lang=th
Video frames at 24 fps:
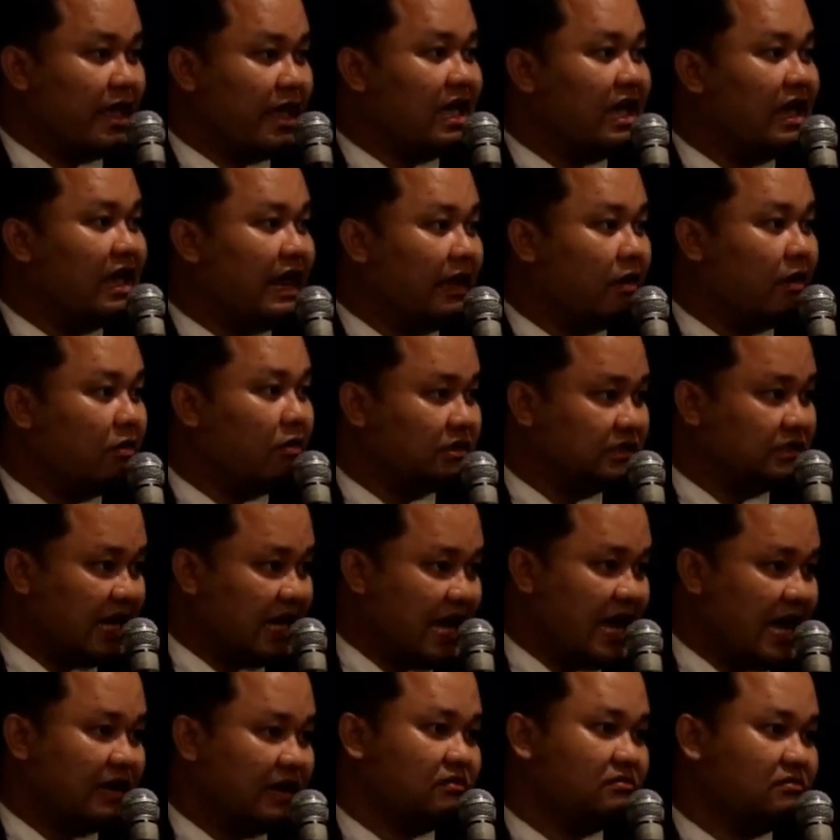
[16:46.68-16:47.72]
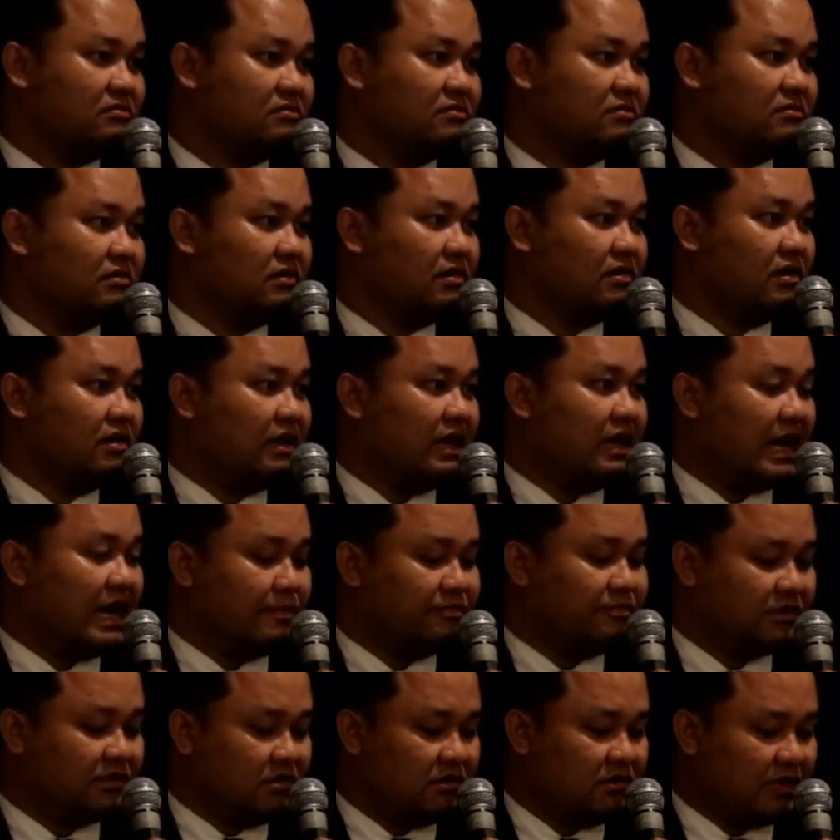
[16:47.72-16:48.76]
ญาณอะไรของชาตินะครั
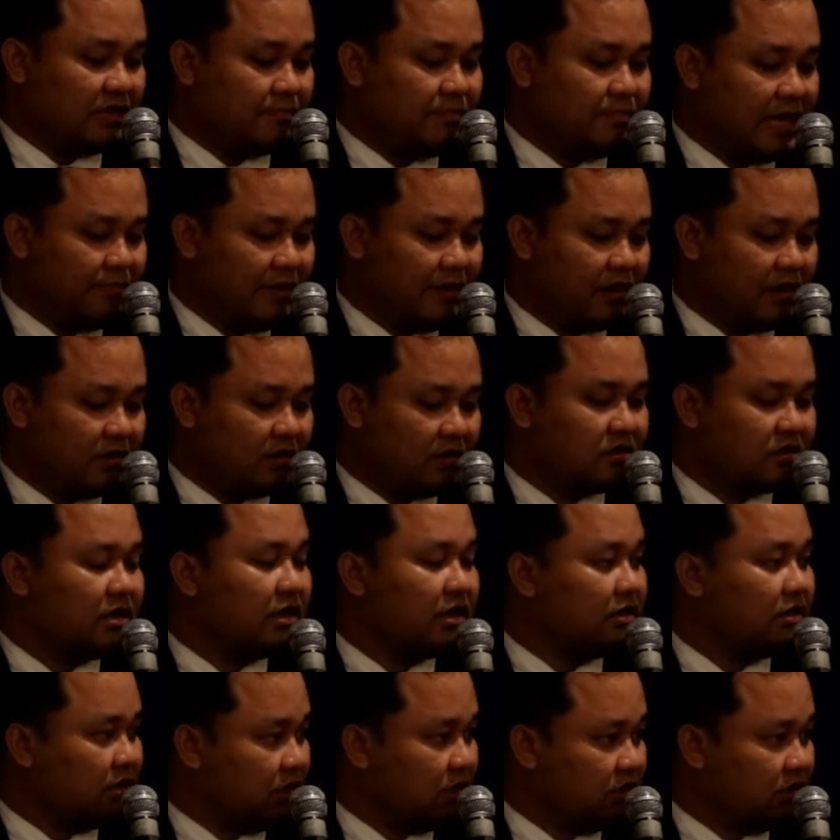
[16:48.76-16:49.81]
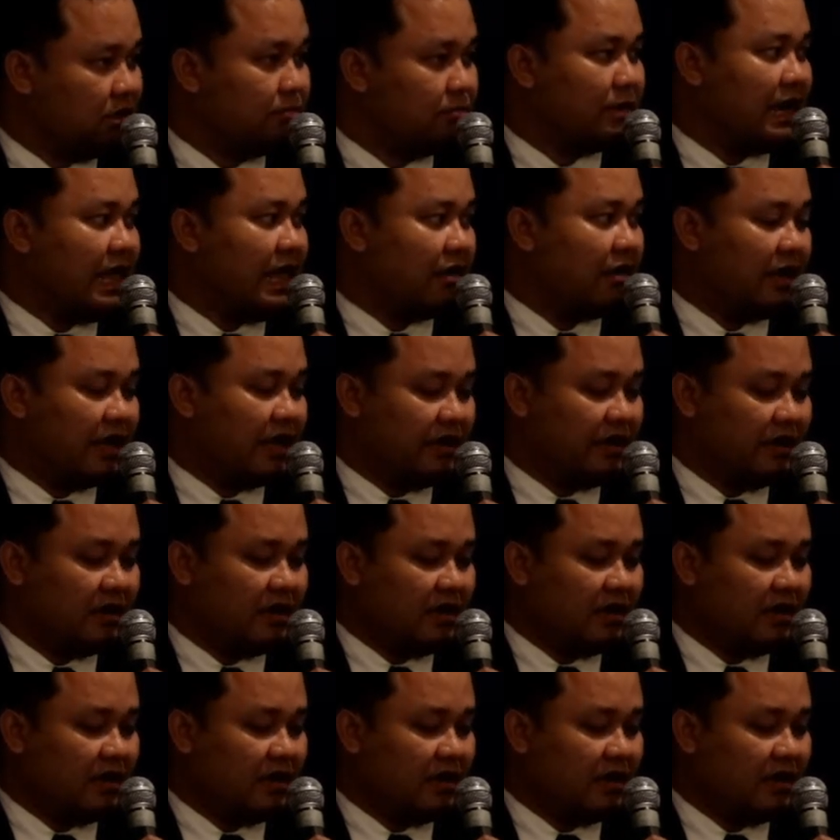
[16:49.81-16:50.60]
บ ซึ่งธรรมเนียมนี้ก็เคยเกิดขึ้นมาแล้วใน